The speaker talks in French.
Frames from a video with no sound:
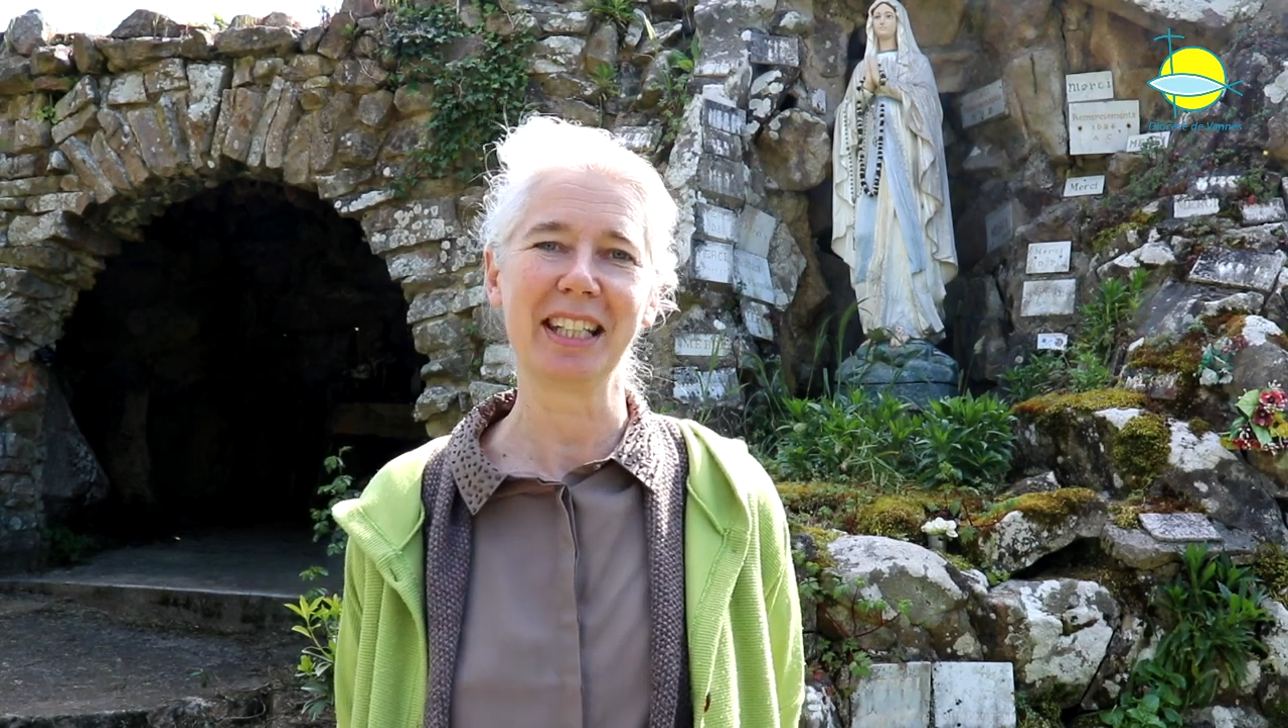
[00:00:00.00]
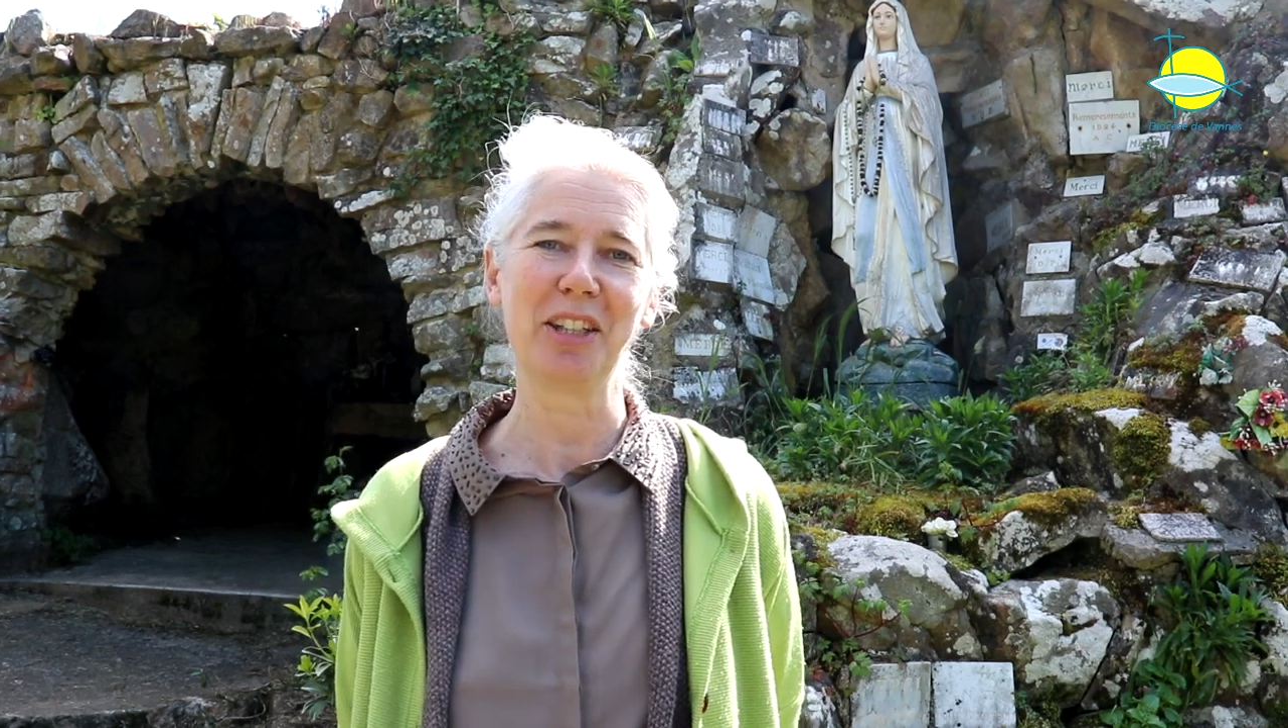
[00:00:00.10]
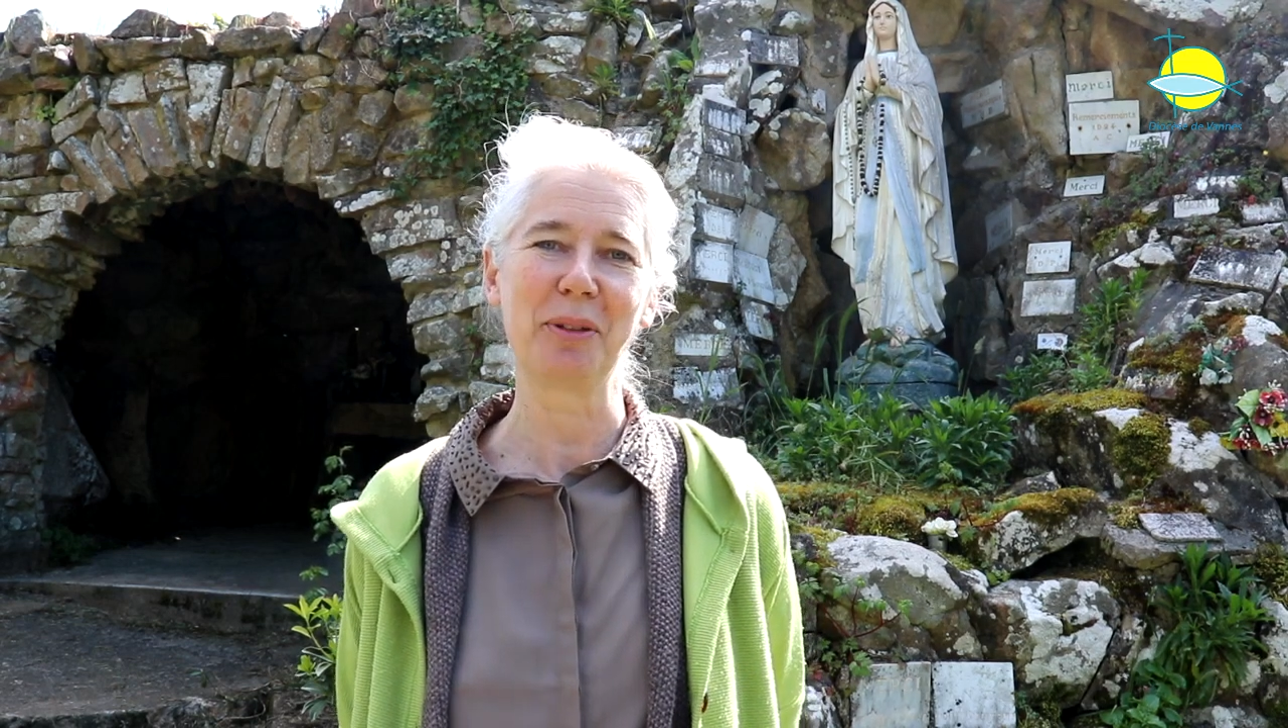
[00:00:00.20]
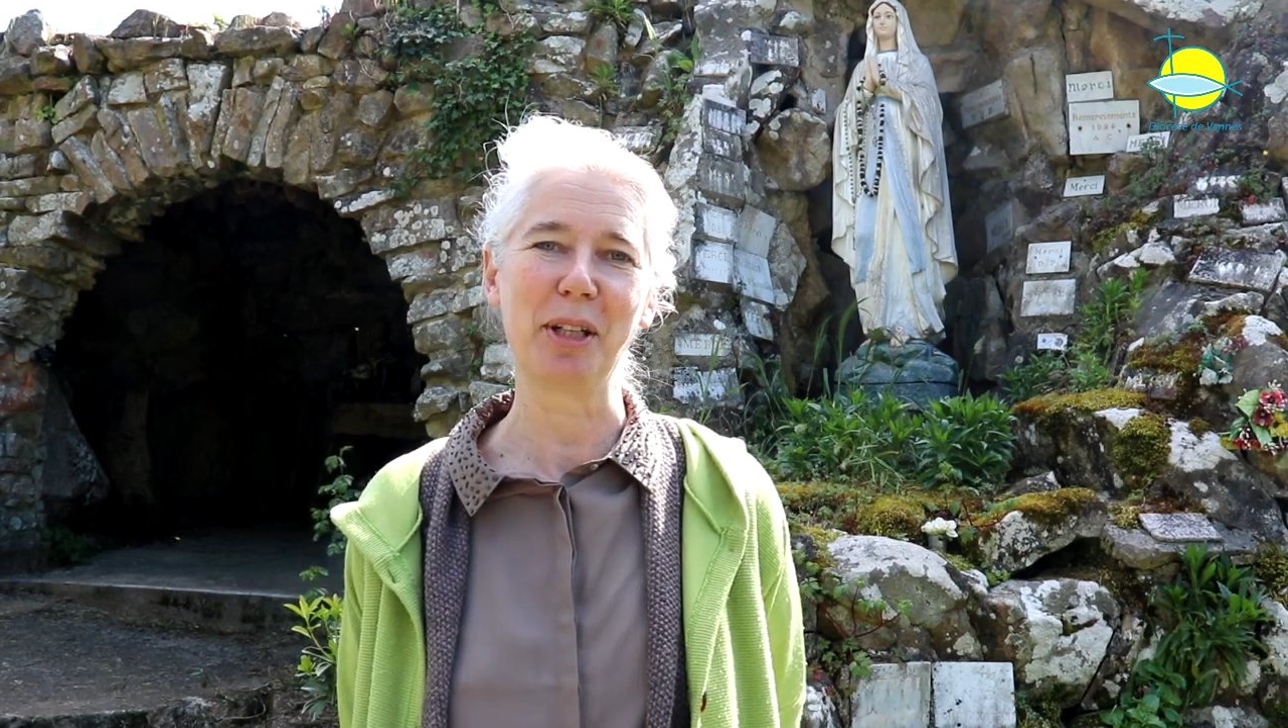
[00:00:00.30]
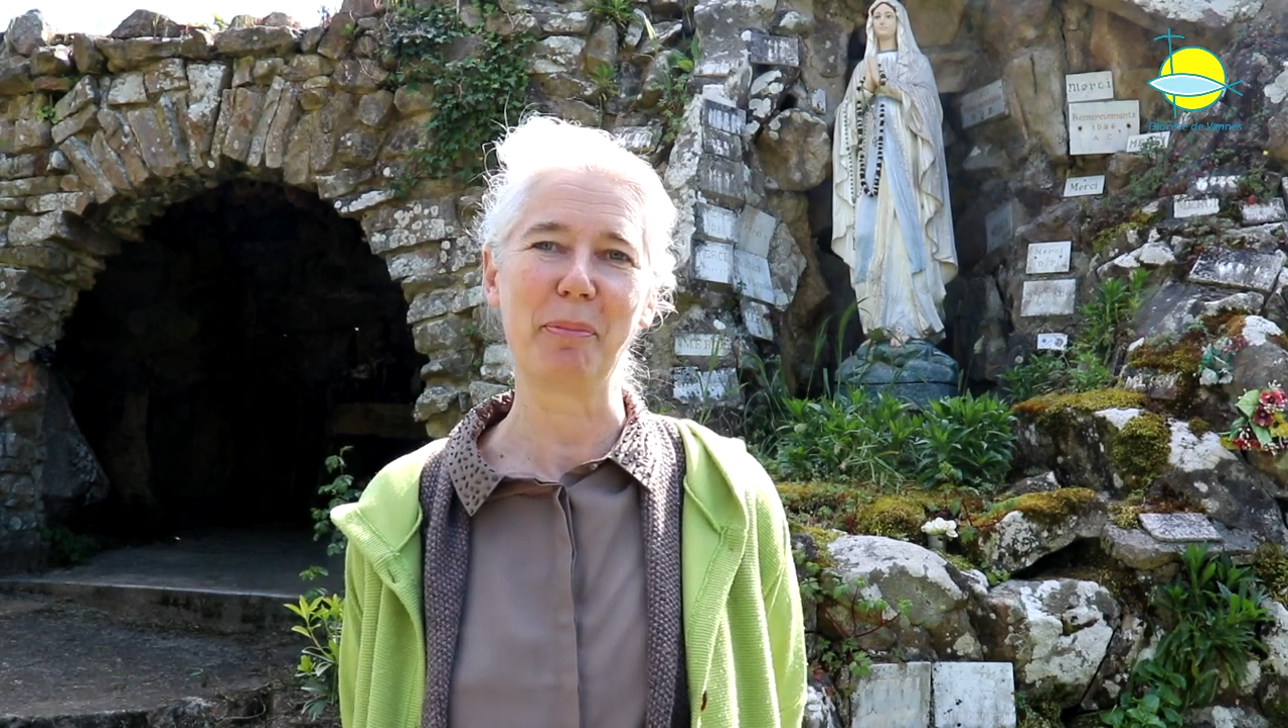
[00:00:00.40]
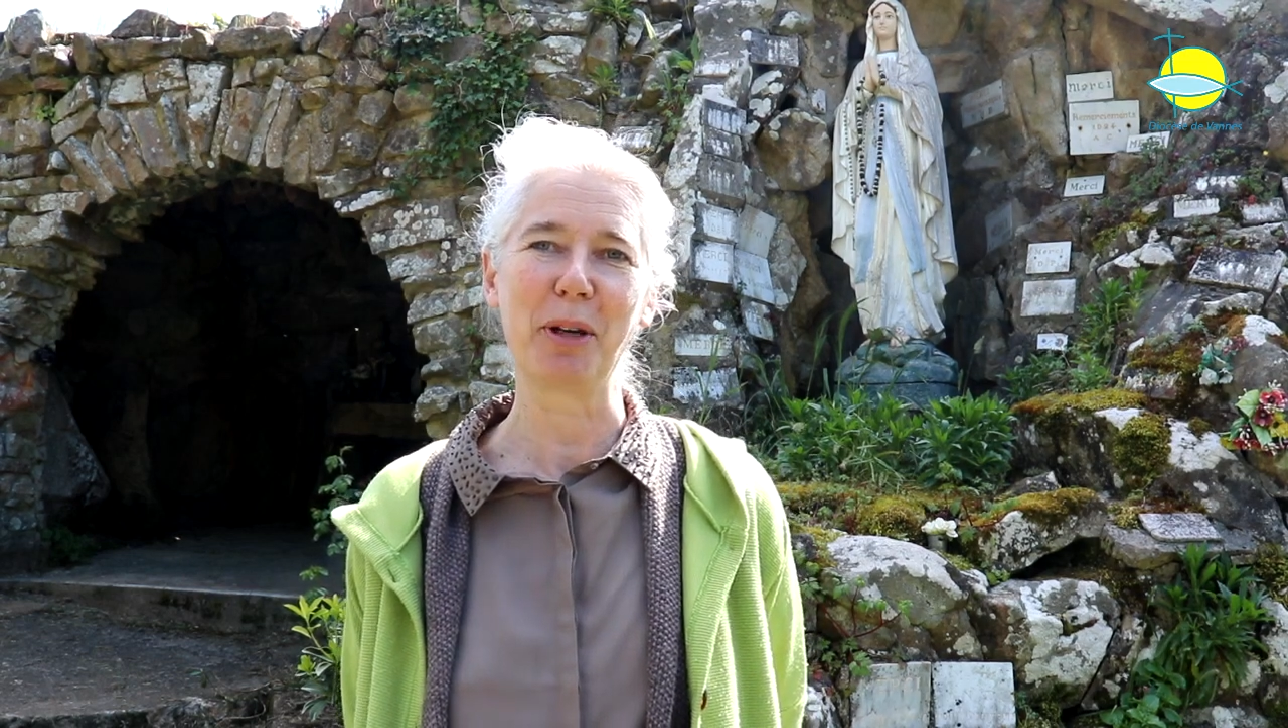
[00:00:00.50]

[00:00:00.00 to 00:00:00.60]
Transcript: qui est sur la